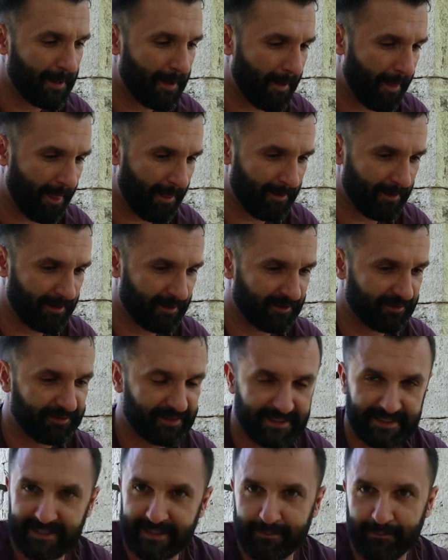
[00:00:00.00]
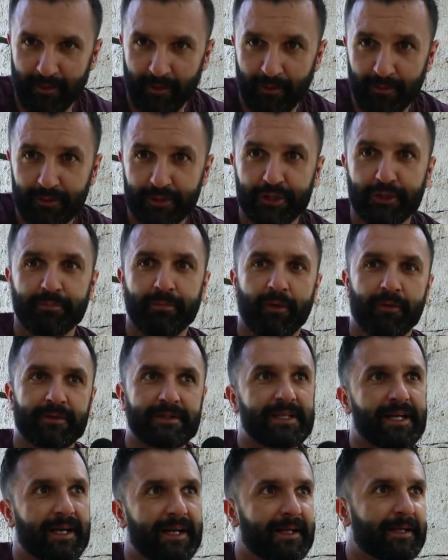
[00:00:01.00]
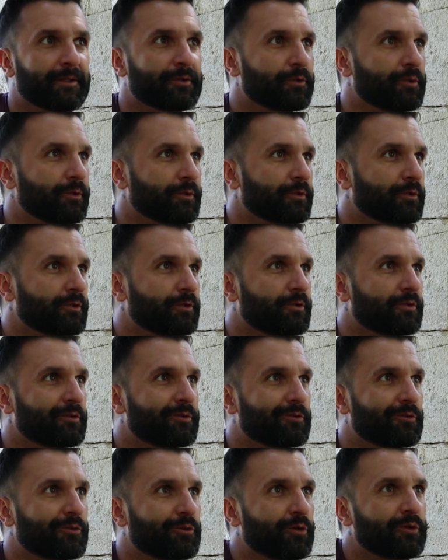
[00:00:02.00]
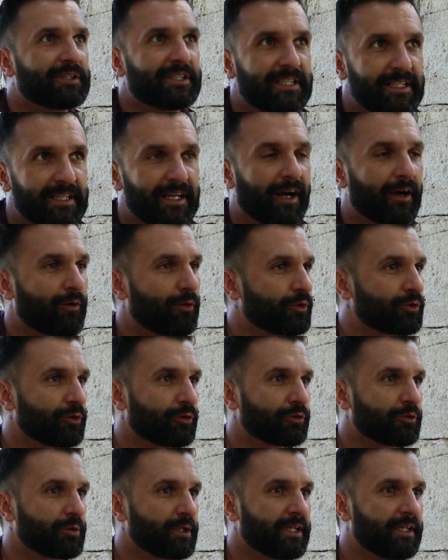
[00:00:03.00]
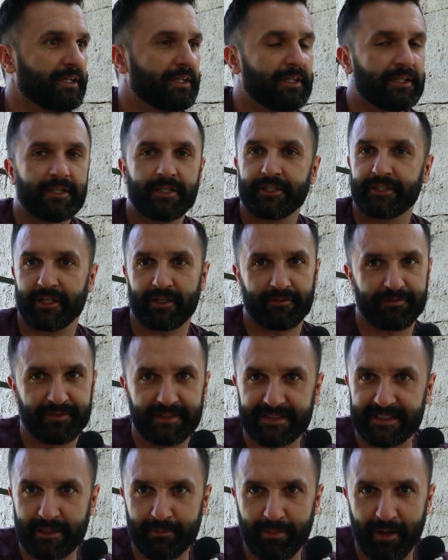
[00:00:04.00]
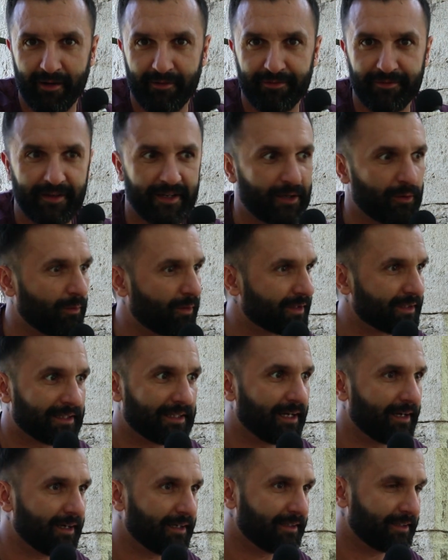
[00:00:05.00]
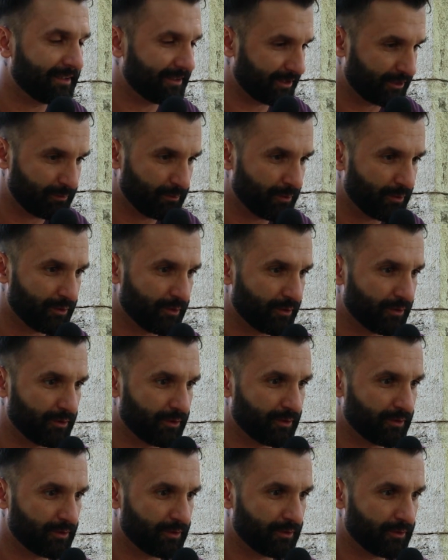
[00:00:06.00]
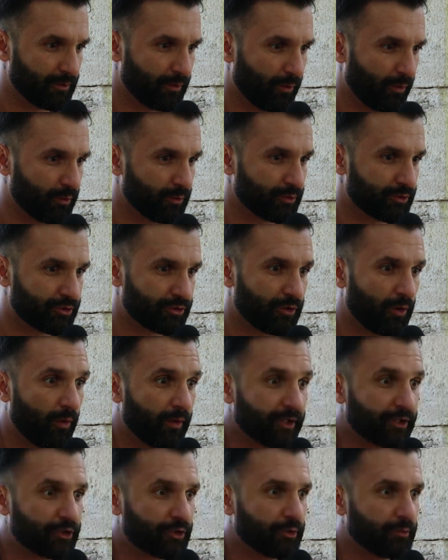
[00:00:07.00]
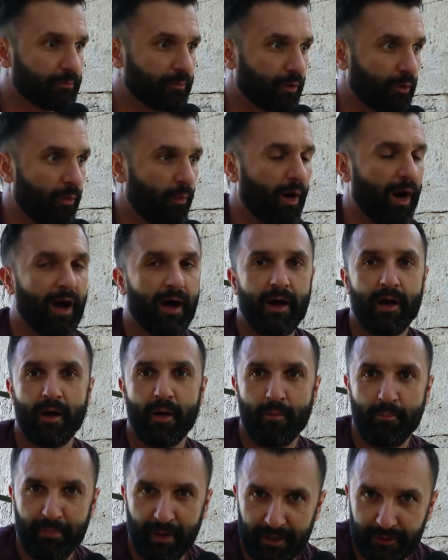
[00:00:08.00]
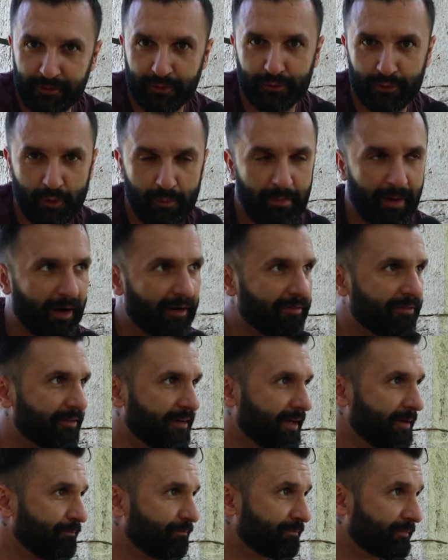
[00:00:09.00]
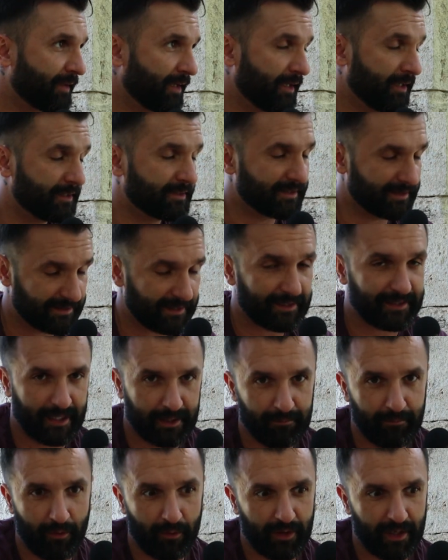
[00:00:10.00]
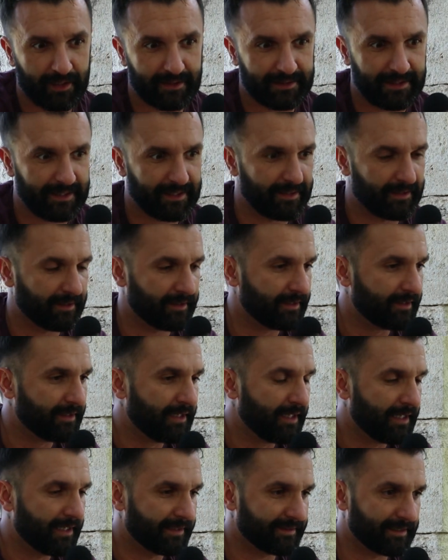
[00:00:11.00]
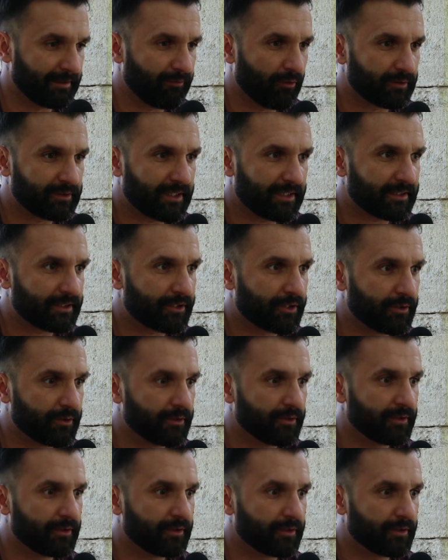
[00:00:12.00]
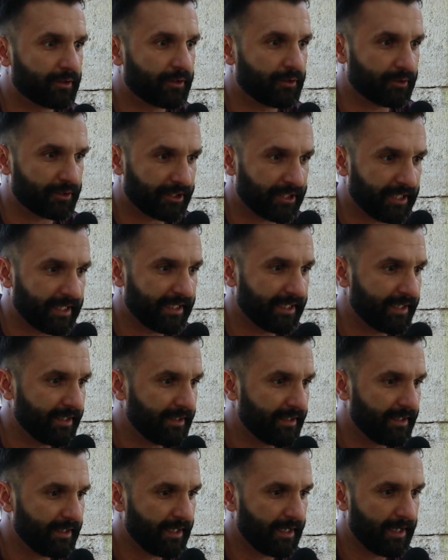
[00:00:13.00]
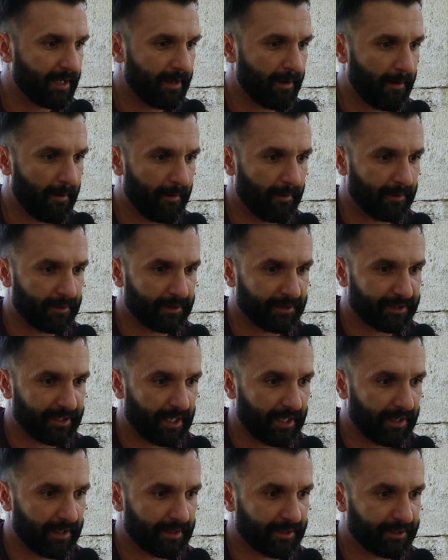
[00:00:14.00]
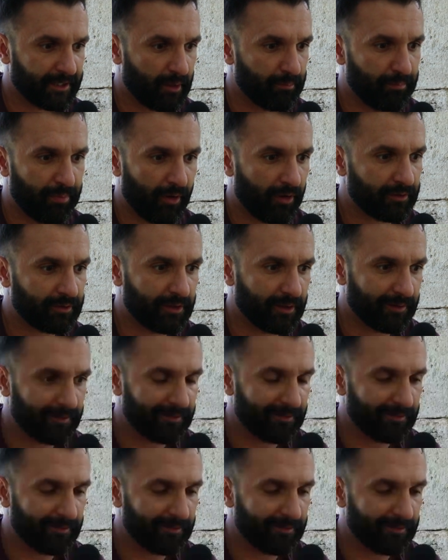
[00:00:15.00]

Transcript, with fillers: euh, physiquement. Je ne suis pas en train de te dire qu'aujourd'hui j'ai un physique parfait, loin de là. Je me ressens et je ne me crois pas du tout parfait. Et c'est certainement l'un des euh, avantages que, j'ai. Euh, j'apporte